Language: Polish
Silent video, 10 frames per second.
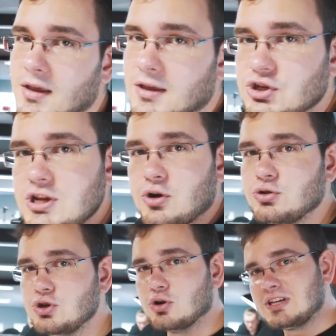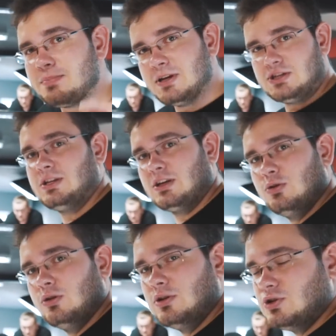Jeżeli chodzi o zaplecze
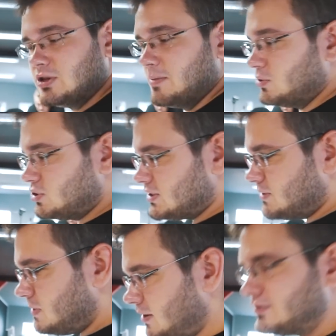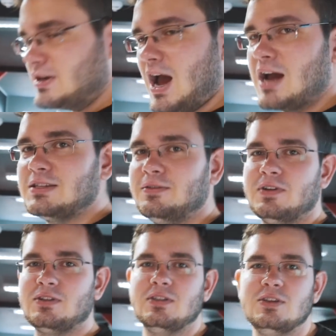technologiczne, podczas pierwszej akcji
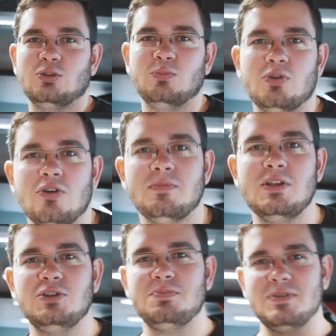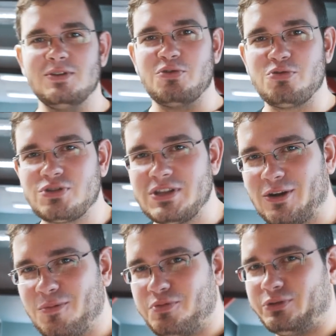30 Days to Pro mieliśmy różne
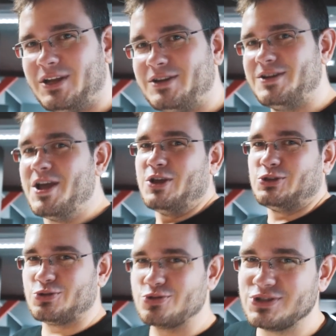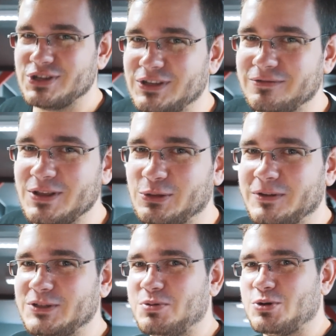komputery z różnych
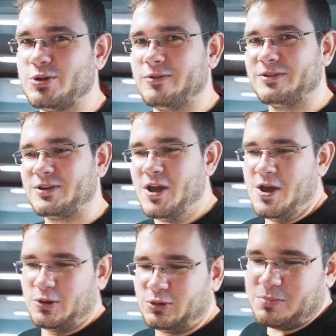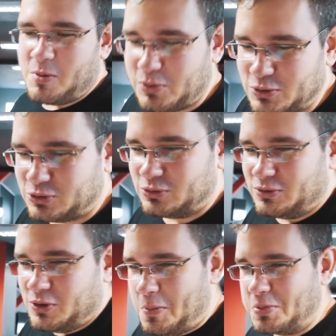eventów esportowych, które po
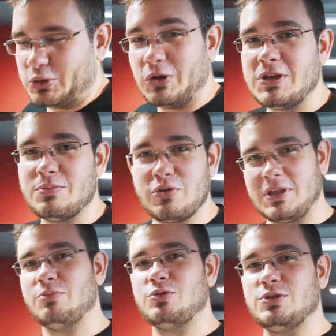prostu komputeronik mógł nam